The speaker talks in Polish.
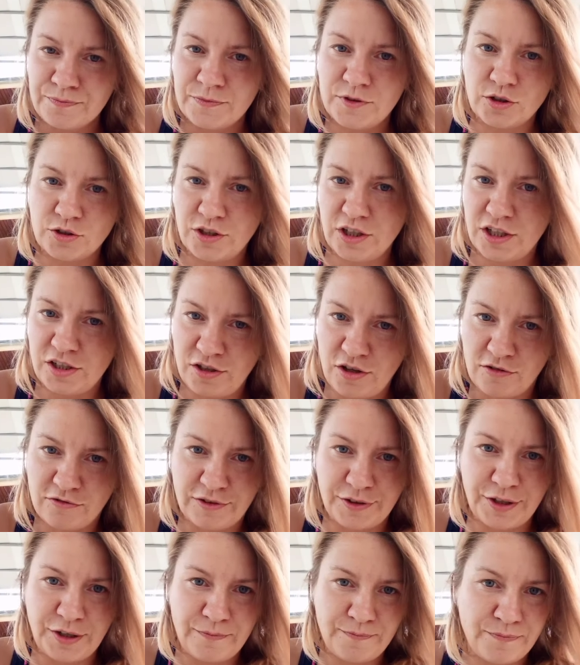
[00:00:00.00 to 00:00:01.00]
do tej
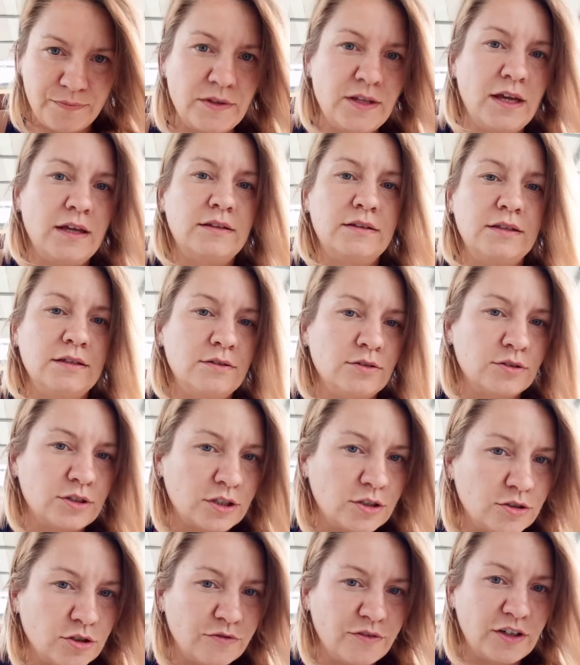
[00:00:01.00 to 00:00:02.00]
nowej diety, do
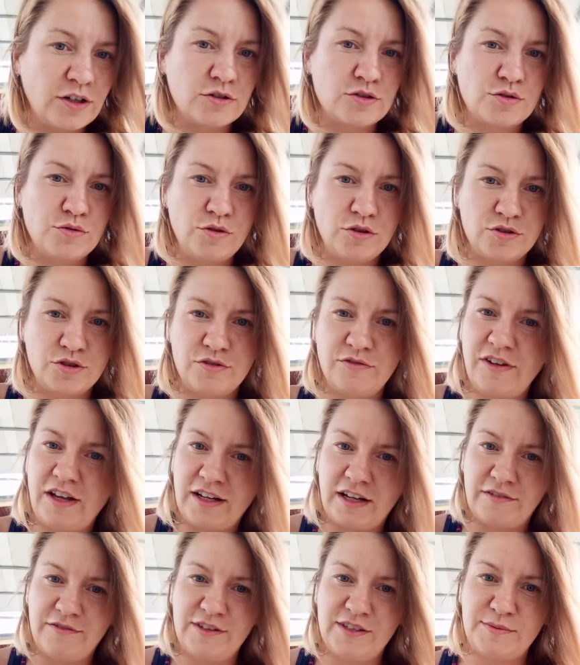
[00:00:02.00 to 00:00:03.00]
tego nowego stylu
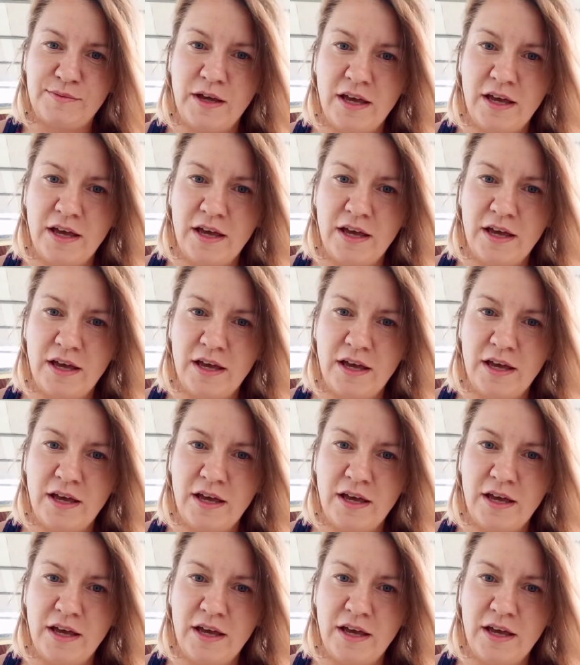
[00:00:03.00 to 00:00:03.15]
odżywiania, więc